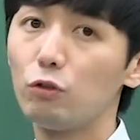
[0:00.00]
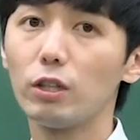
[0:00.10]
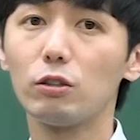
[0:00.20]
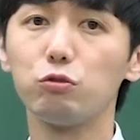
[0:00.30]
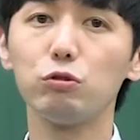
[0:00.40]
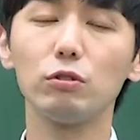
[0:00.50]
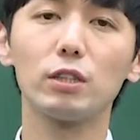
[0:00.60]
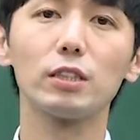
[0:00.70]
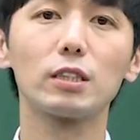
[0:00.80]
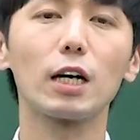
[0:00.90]
우리 두
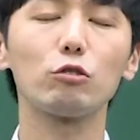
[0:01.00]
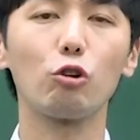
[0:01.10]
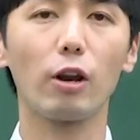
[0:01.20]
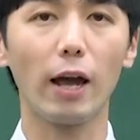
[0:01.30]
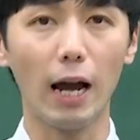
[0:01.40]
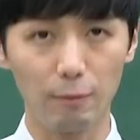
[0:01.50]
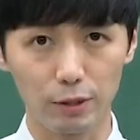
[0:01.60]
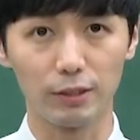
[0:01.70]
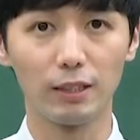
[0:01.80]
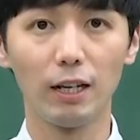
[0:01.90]
등차 수열의
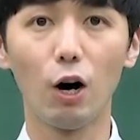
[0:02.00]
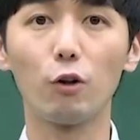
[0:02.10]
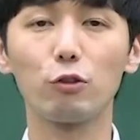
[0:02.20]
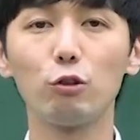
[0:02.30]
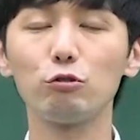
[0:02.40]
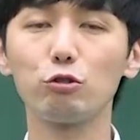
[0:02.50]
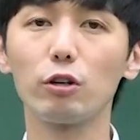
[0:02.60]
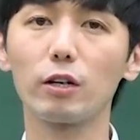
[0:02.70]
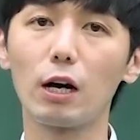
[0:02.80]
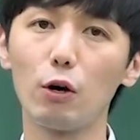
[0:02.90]
합은 어떤
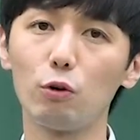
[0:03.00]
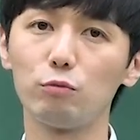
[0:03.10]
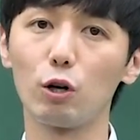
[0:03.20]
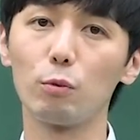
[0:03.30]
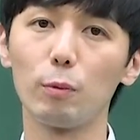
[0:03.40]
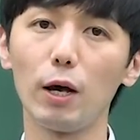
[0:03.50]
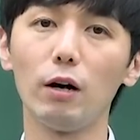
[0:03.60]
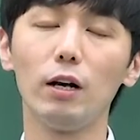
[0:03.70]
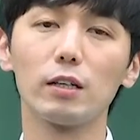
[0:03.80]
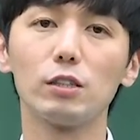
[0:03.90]
수열일까요? 물어보면
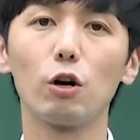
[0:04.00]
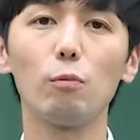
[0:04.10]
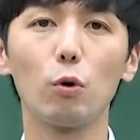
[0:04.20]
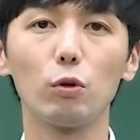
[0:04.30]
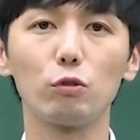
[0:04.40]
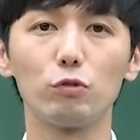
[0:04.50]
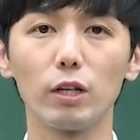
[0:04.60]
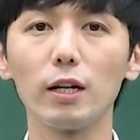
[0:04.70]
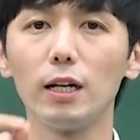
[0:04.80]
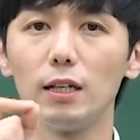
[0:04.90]
그걸 보고도
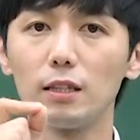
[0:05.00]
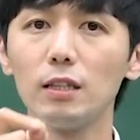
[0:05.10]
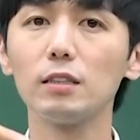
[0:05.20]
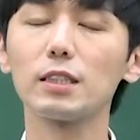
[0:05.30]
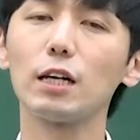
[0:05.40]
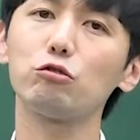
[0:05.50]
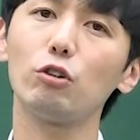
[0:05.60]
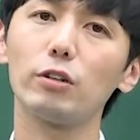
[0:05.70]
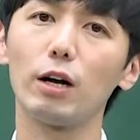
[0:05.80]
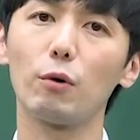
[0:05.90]
우리는 등차
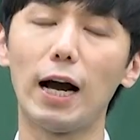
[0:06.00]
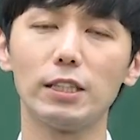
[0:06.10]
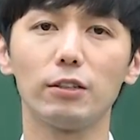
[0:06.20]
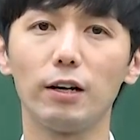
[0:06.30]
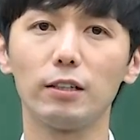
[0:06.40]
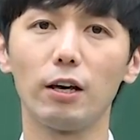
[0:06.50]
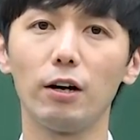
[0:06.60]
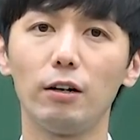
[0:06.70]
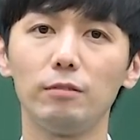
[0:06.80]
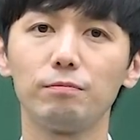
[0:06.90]
수열이라고 아셔야
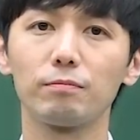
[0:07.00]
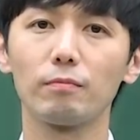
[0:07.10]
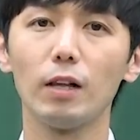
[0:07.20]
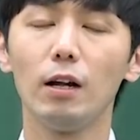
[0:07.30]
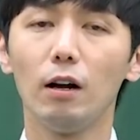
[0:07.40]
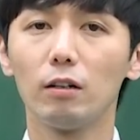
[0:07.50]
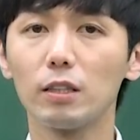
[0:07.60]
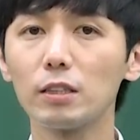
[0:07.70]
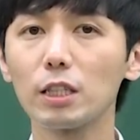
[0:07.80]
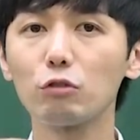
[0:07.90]
돼요.
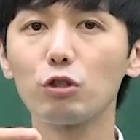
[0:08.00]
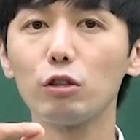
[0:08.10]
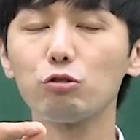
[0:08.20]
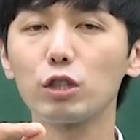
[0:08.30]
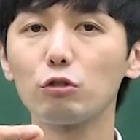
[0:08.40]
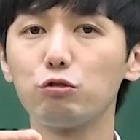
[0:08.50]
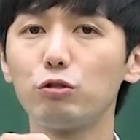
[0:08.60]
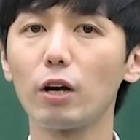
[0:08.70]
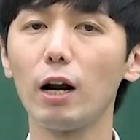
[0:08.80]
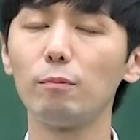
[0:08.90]
등차 수열 숫자
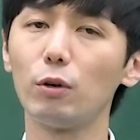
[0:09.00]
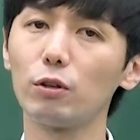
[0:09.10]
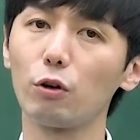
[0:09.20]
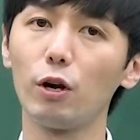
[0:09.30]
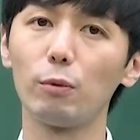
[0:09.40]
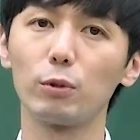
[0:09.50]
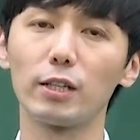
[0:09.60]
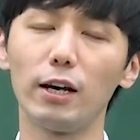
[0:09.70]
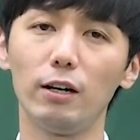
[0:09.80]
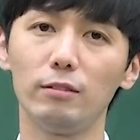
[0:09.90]
두 개를 한번
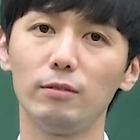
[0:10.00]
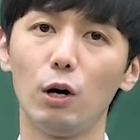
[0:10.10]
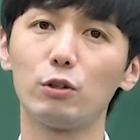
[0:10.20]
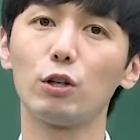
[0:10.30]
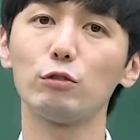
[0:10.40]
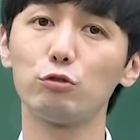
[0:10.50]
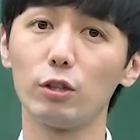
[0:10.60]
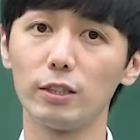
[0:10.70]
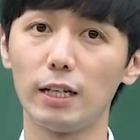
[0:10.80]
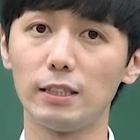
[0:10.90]
더해보세요. 어떤
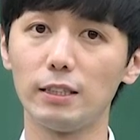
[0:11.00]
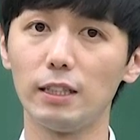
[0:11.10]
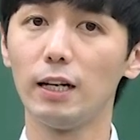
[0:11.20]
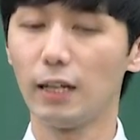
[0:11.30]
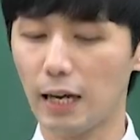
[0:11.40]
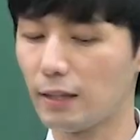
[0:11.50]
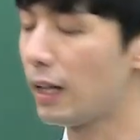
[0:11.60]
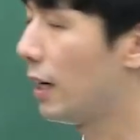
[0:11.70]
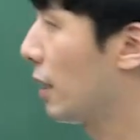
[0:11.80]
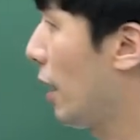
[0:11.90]
수열이 될지
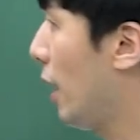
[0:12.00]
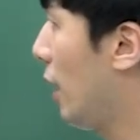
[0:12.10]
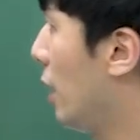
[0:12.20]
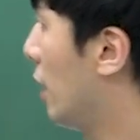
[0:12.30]
간단하게